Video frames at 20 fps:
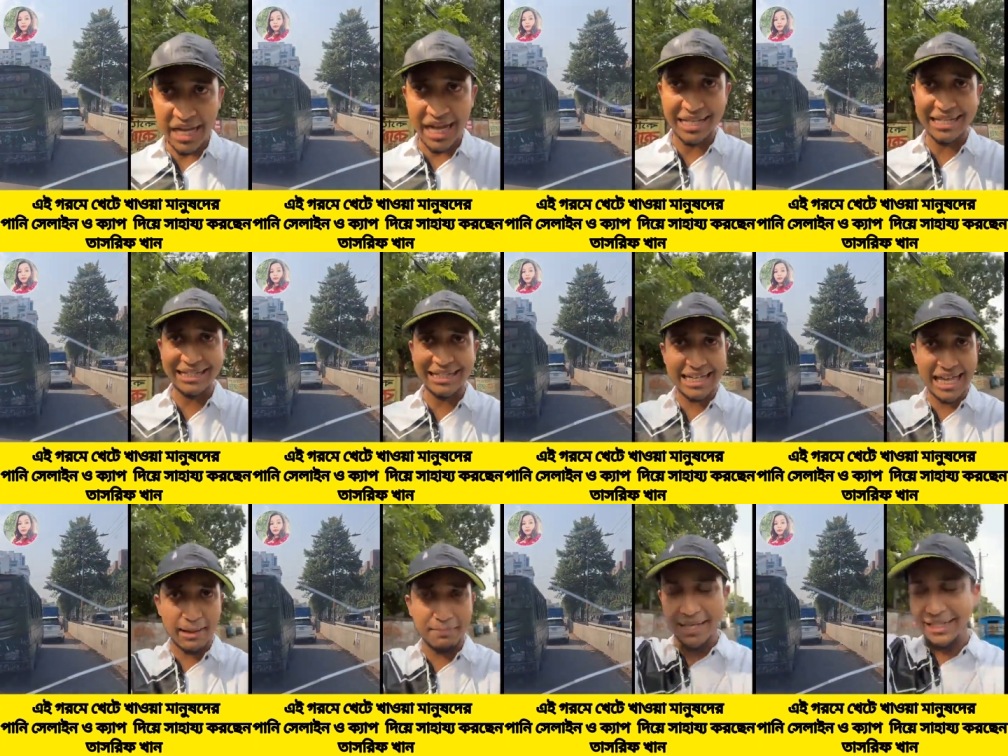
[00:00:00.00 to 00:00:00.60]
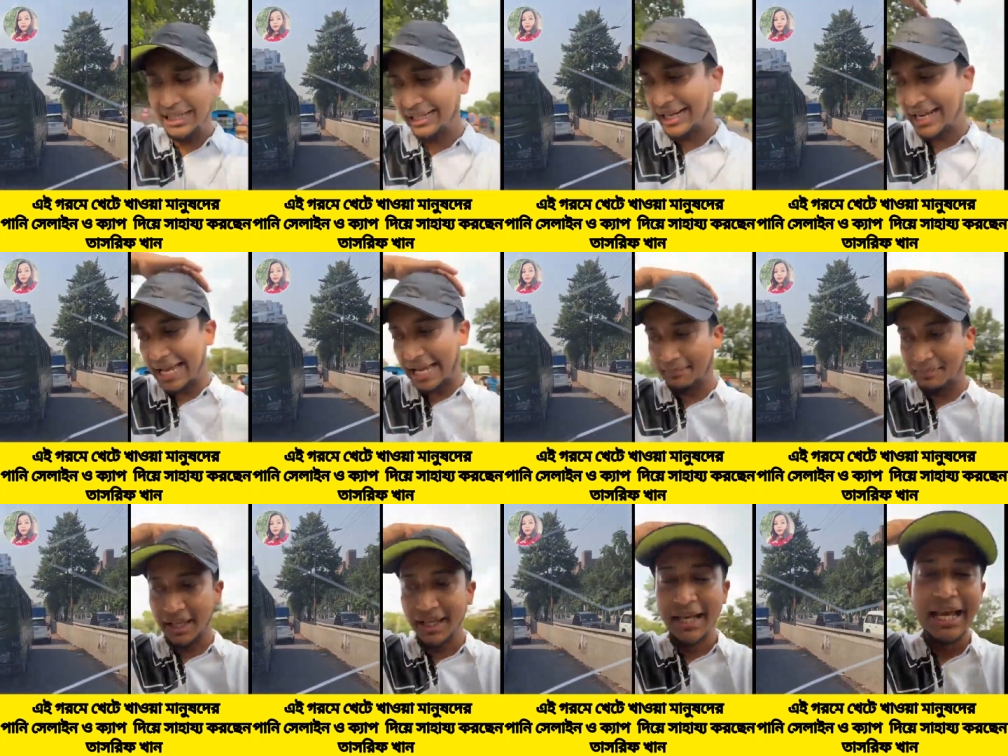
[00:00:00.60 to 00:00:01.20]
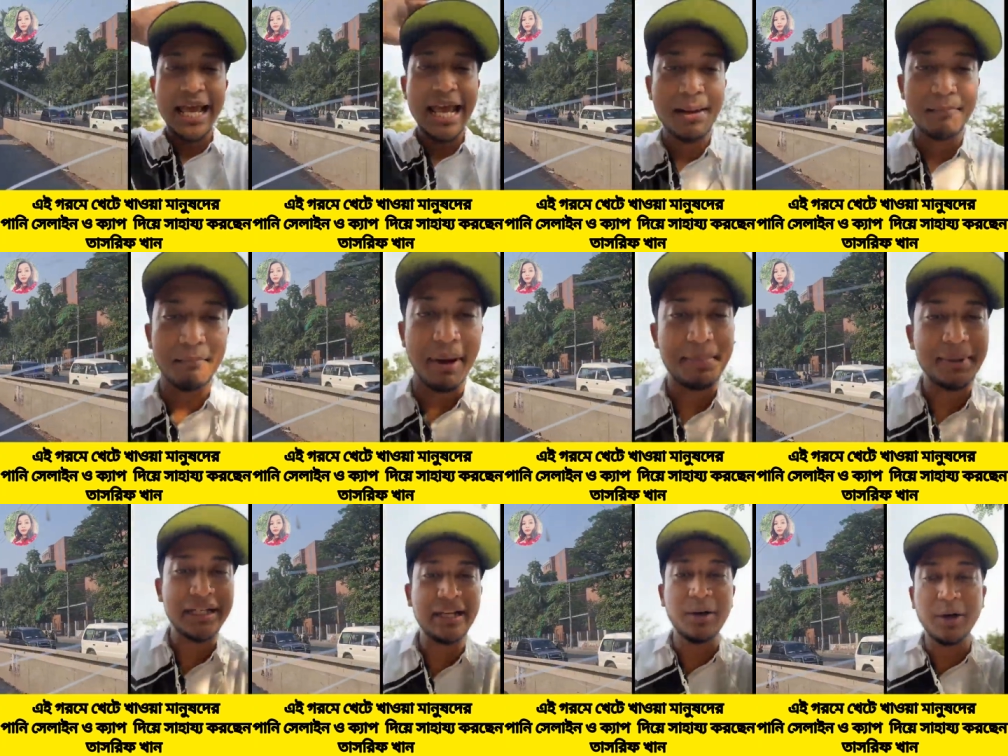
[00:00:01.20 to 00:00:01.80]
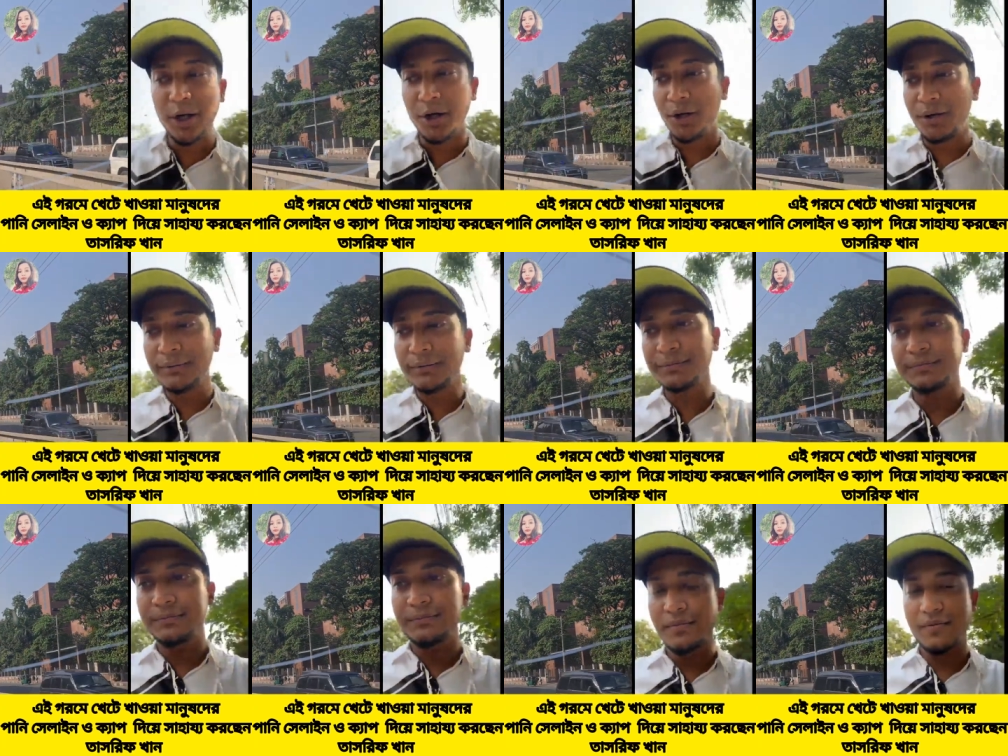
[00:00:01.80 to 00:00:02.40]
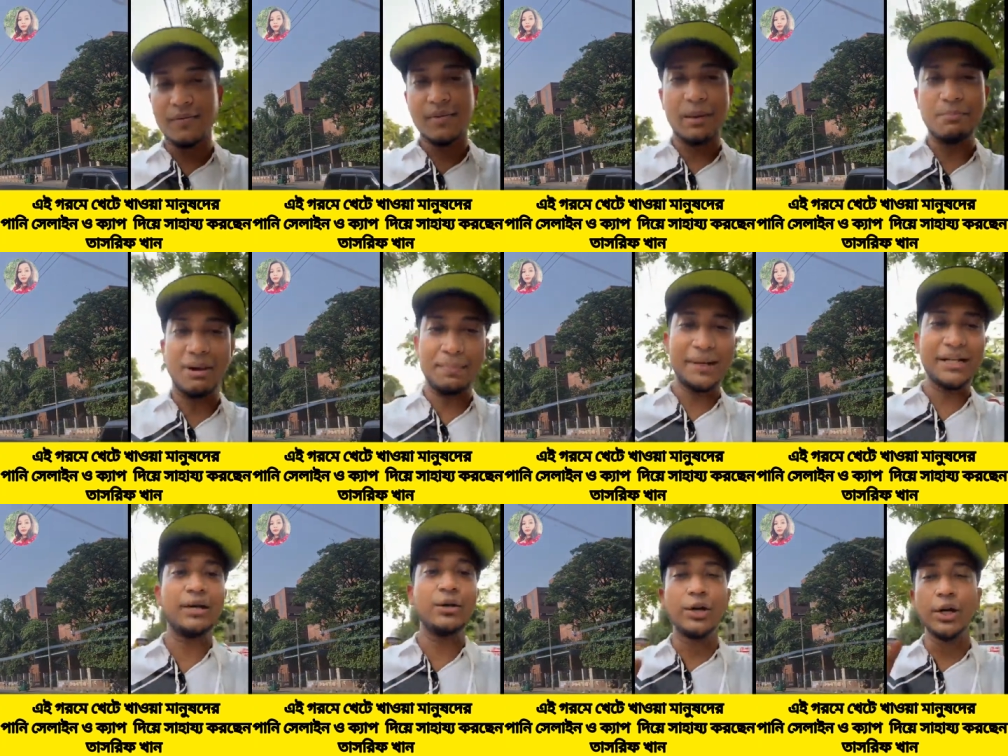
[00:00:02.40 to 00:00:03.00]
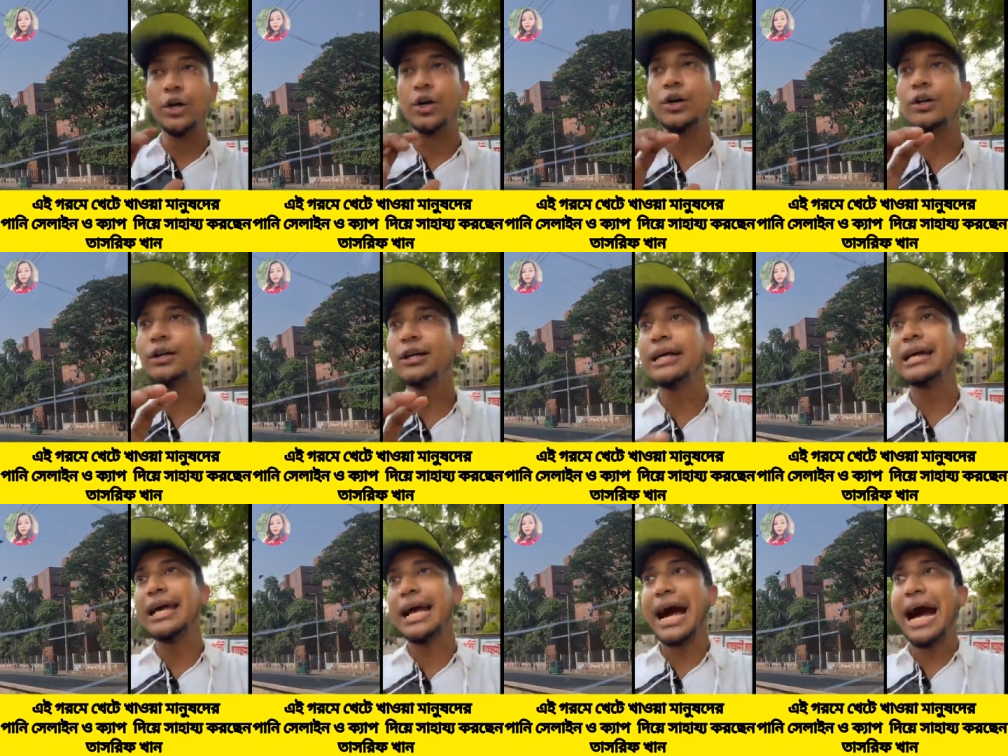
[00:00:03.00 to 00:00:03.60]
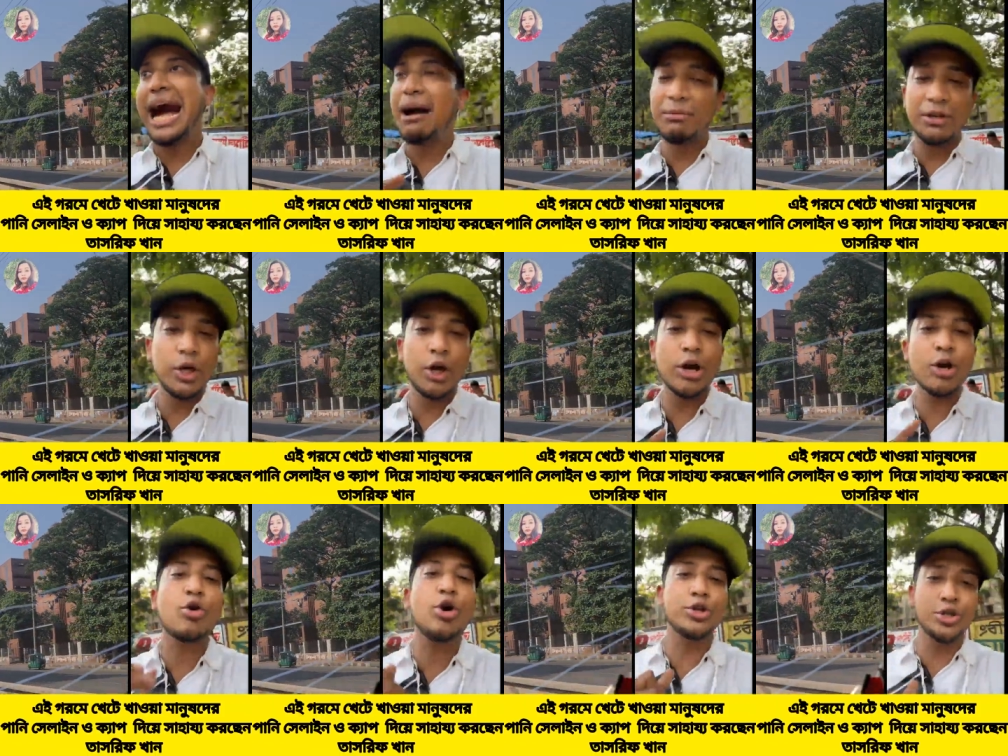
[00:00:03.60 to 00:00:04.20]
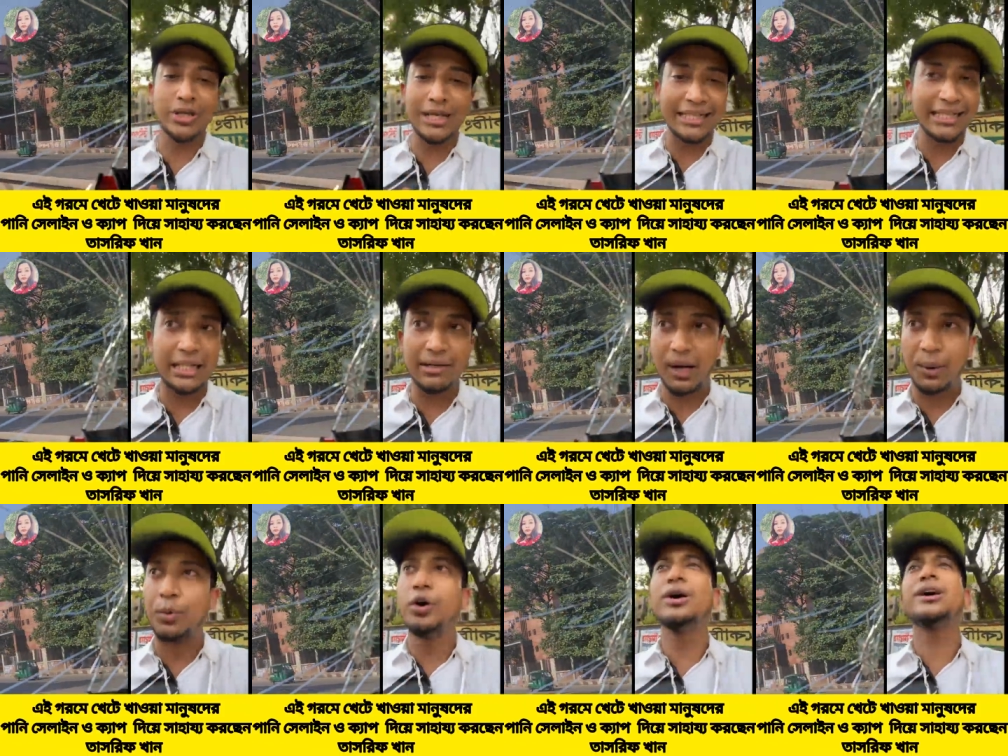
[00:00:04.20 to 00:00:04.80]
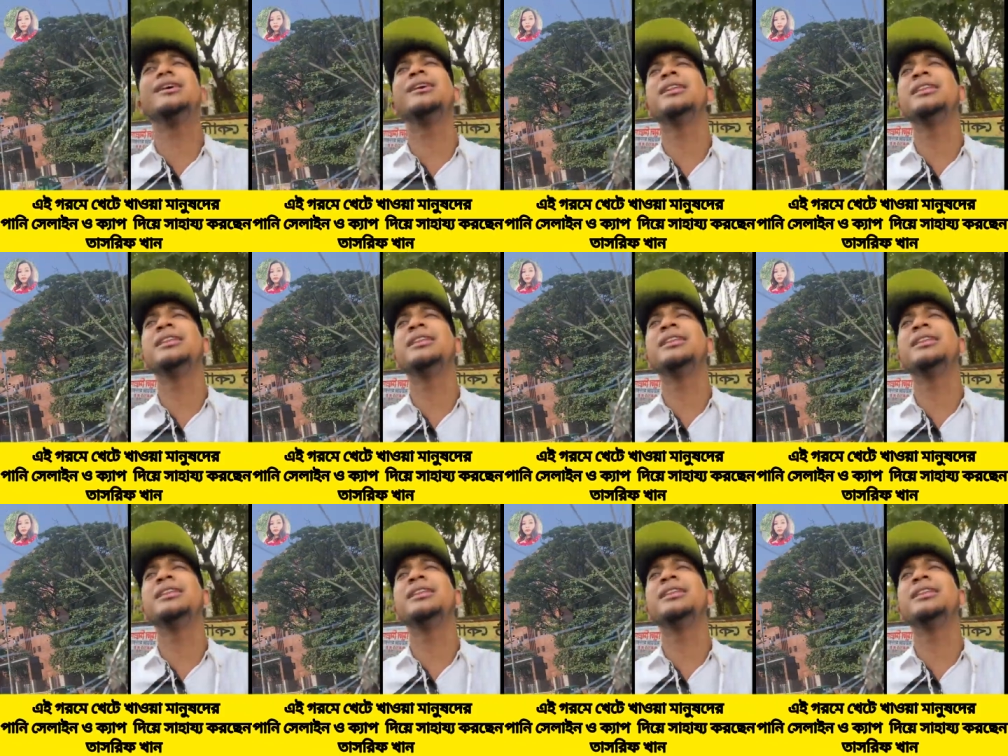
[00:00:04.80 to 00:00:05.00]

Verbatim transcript: আর যাদের ক্যাপ নাই তাদেরকে ক্যাপ দে ব্যাপারটা হইলো ব্যাপারটা হইলো আমি ধরেন কয়জনকে দিতে পারবো